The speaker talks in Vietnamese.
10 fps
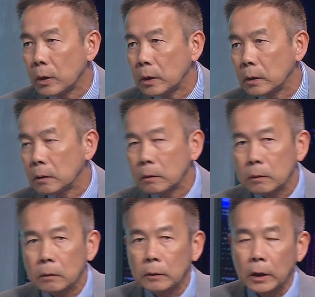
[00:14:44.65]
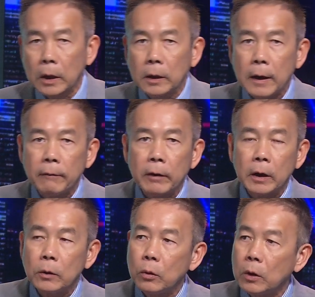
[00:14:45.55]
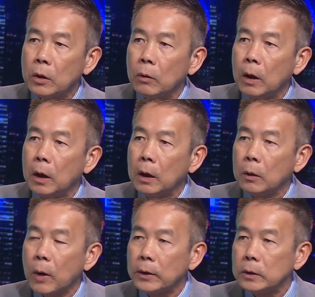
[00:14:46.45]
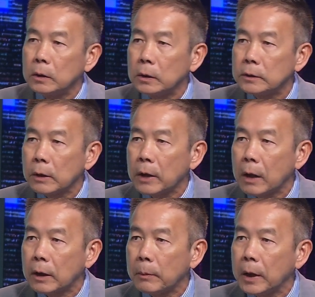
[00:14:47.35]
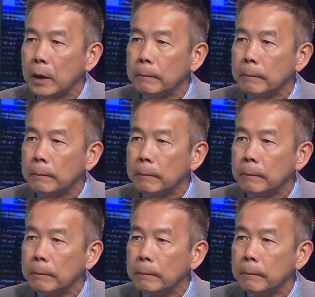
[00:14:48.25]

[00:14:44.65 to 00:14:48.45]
Quân nhận định thế nào về cái chuyến đi của uh, ngoại Saudi. trưởng Saudi Arabia?